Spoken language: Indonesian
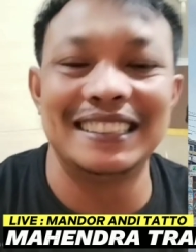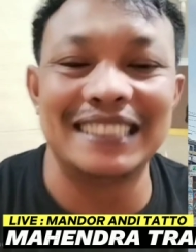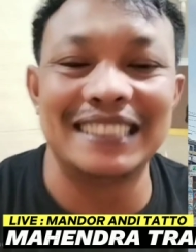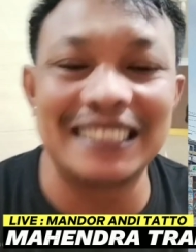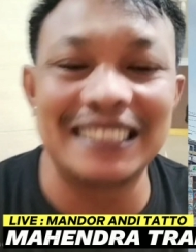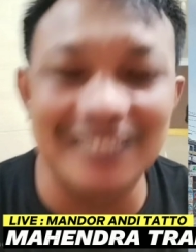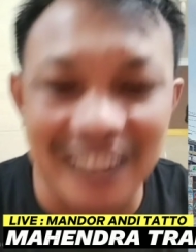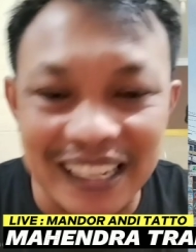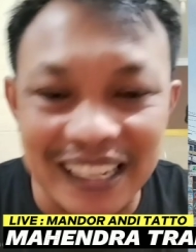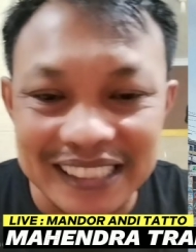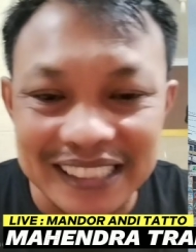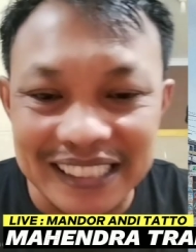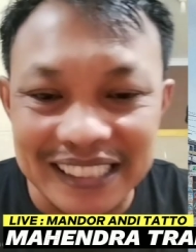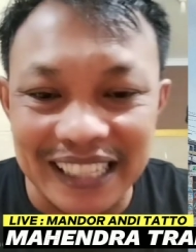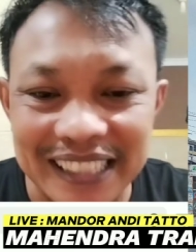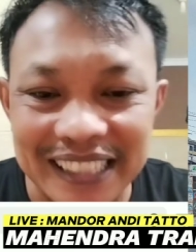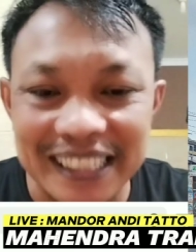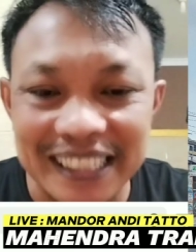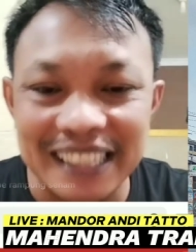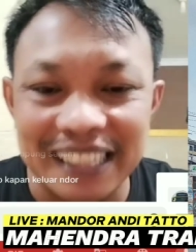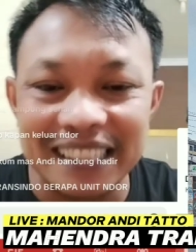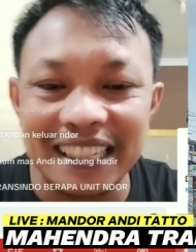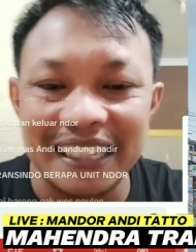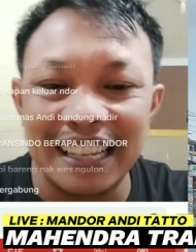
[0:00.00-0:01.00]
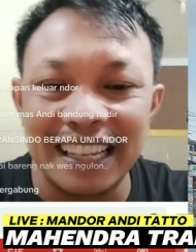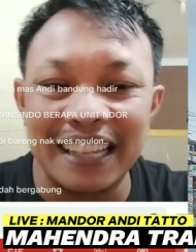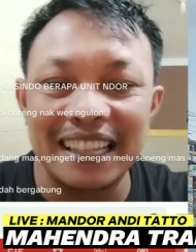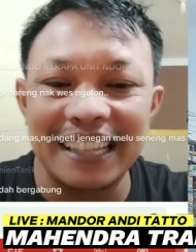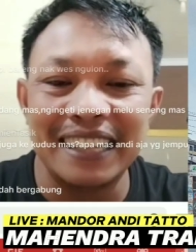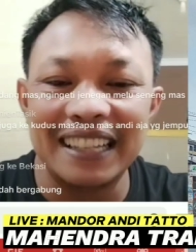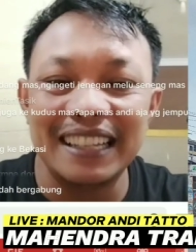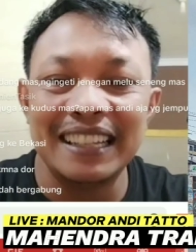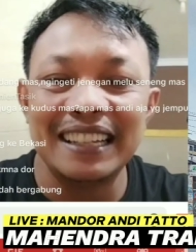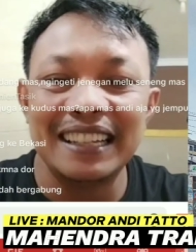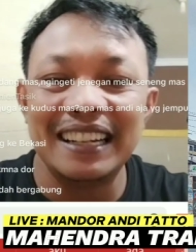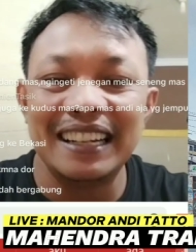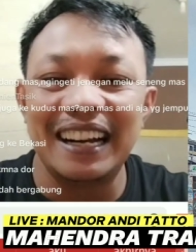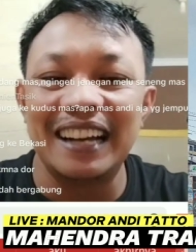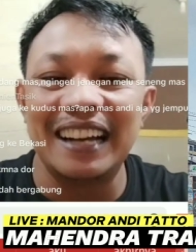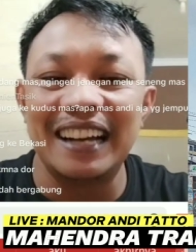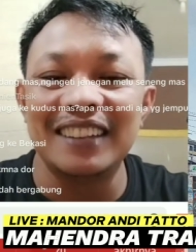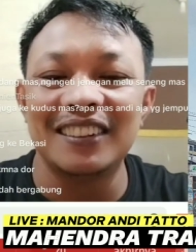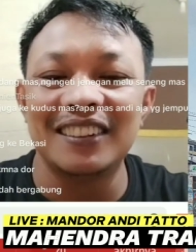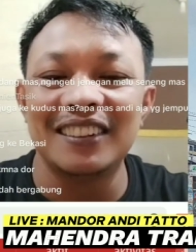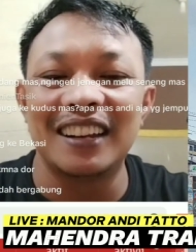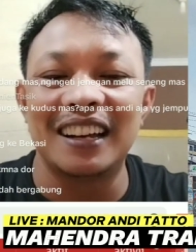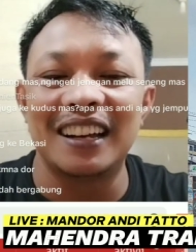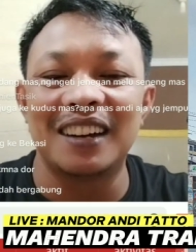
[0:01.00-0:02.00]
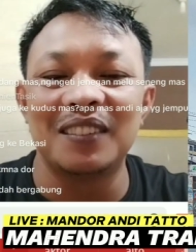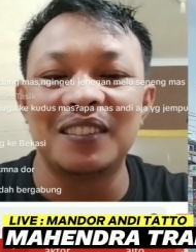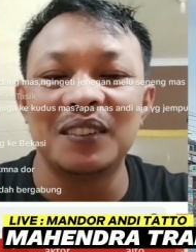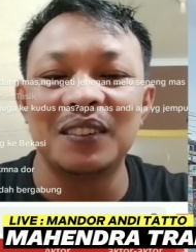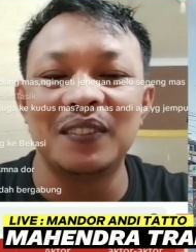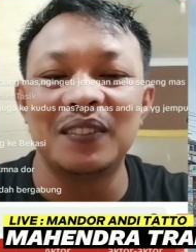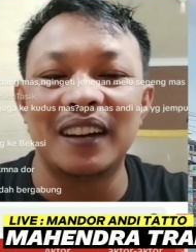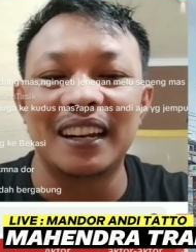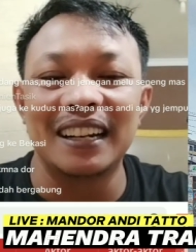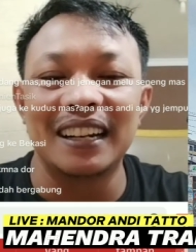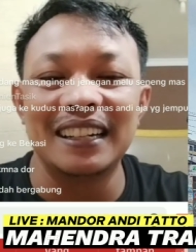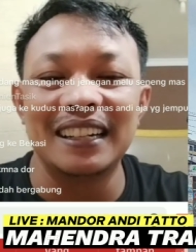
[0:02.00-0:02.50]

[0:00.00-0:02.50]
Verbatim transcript: Terima kasih hadirnya. Ayolah ngopi bareng.